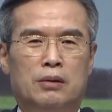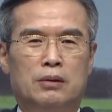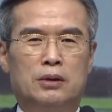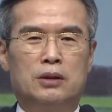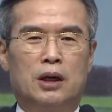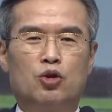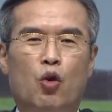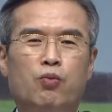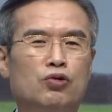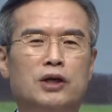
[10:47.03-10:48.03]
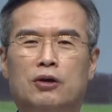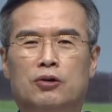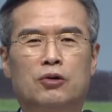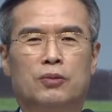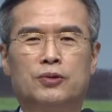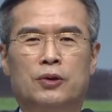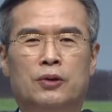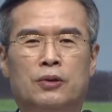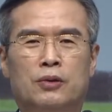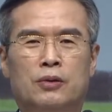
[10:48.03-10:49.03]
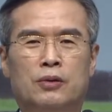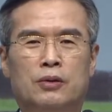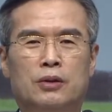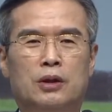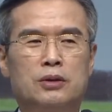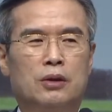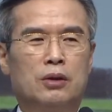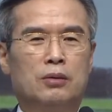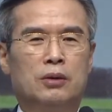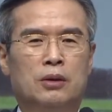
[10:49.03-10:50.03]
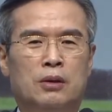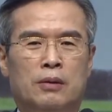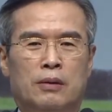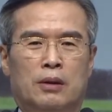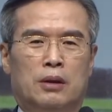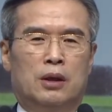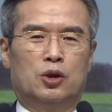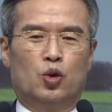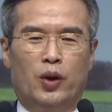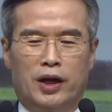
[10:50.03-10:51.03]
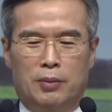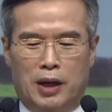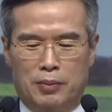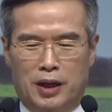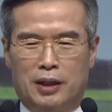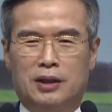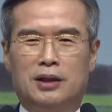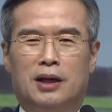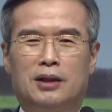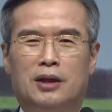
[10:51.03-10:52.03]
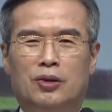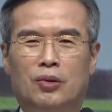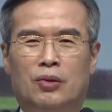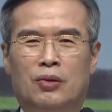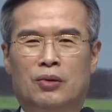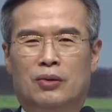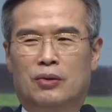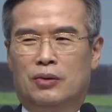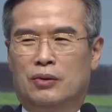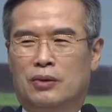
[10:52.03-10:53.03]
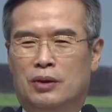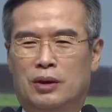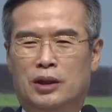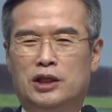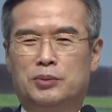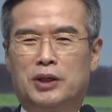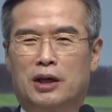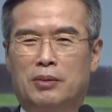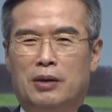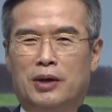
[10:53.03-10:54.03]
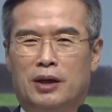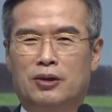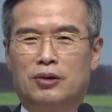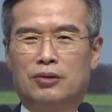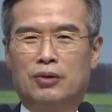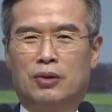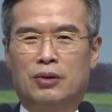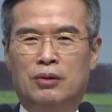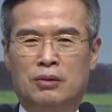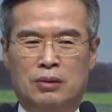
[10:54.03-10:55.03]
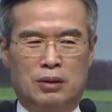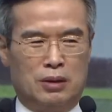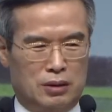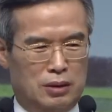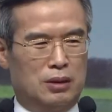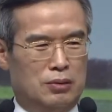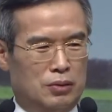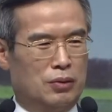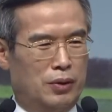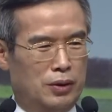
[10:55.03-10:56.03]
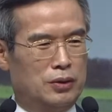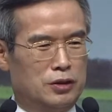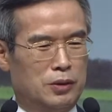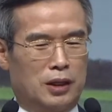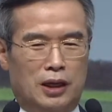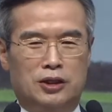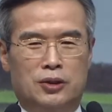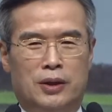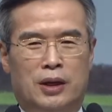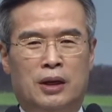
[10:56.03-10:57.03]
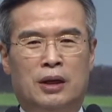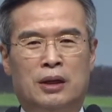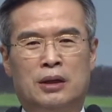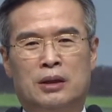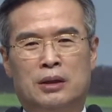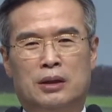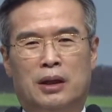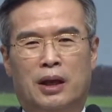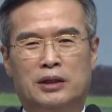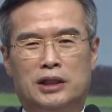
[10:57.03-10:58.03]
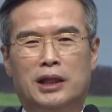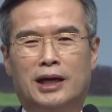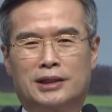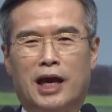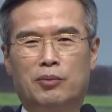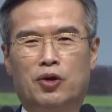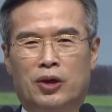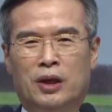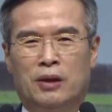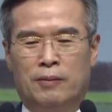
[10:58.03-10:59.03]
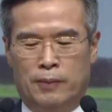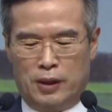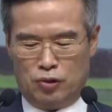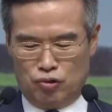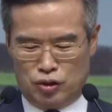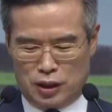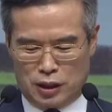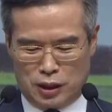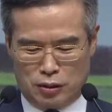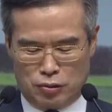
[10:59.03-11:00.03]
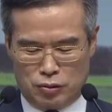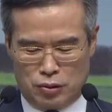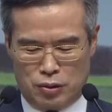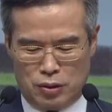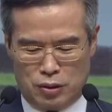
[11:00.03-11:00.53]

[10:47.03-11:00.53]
세상에 독불장어는 없어요. 그래서 여러분, 예, 교회가 마음이 안 든다 하더라도 이 집사가 마음에 안 들어도요. 그래도 교회 열심히 다니셔야 내 신앙 생명이 유지가 되는 줄